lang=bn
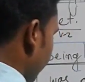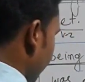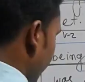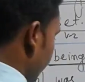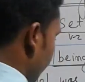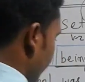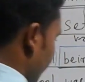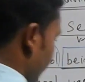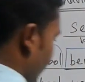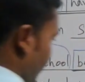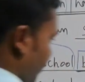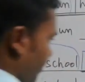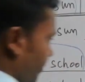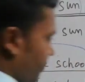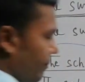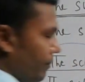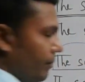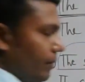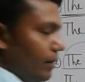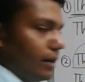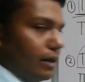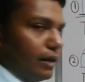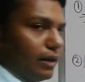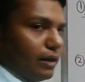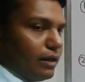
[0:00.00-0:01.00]
ফুলস্টপ
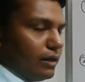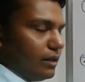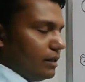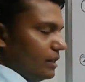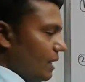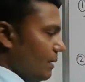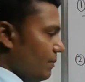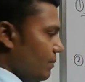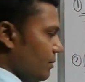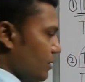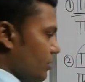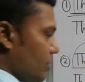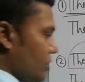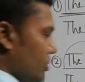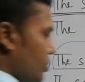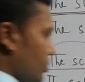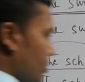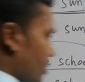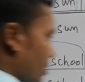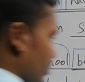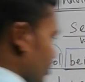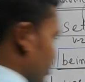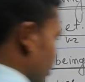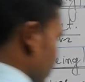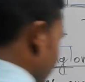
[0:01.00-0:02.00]
তারপরে
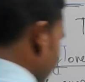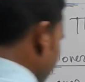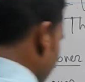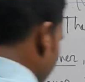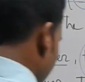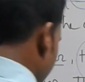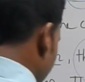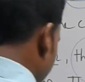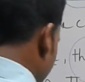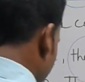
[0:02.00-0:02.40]
দ্বিতীয় অংশটা